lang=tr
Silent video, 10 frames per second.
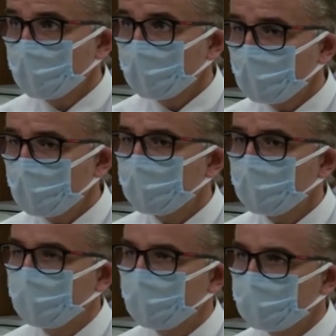Diyet
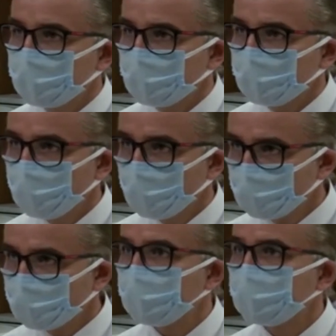yani eğer
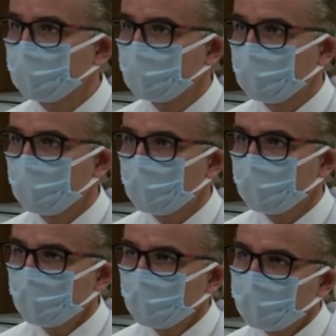kilonuz varsa bile
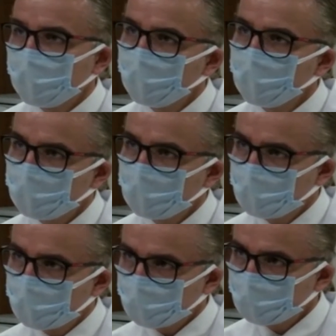belli bir süre
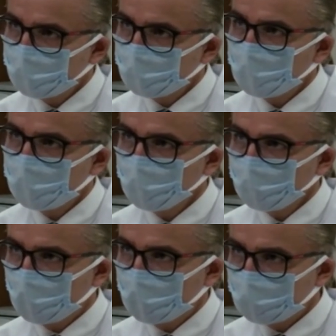yapılıp belli bir
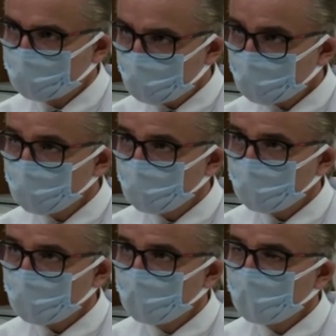kiloya indikten
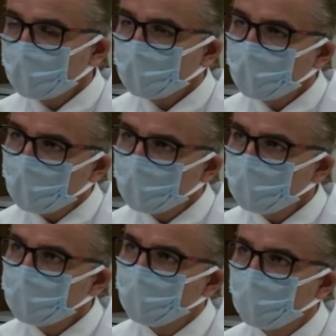sonra
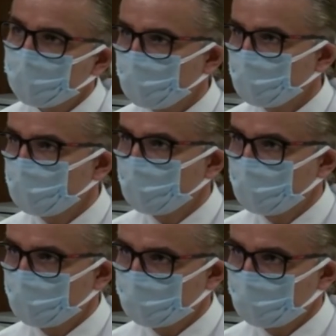devamını sporla sa-
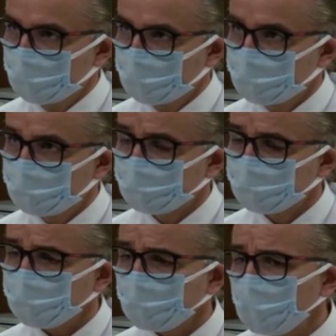sağlamanız lazım.
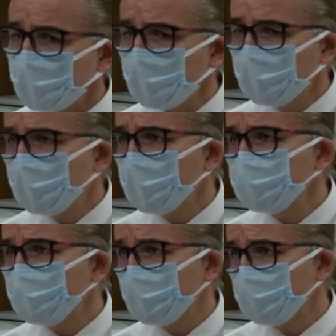
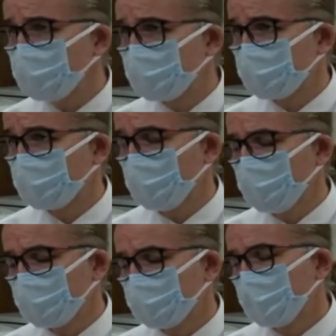Bayramda da aynı şekilde
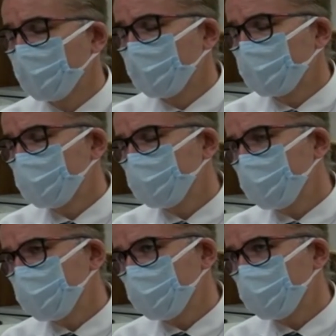eğer siz
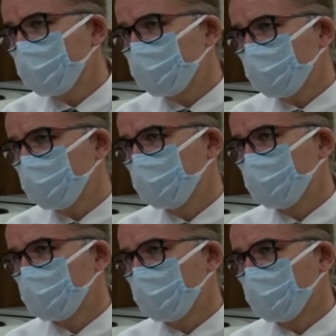beslenmenizi aşırı
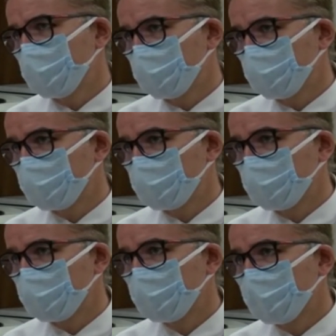bir şekilde
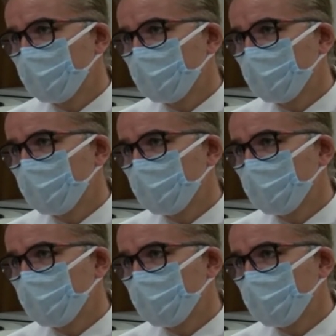yapmışsanız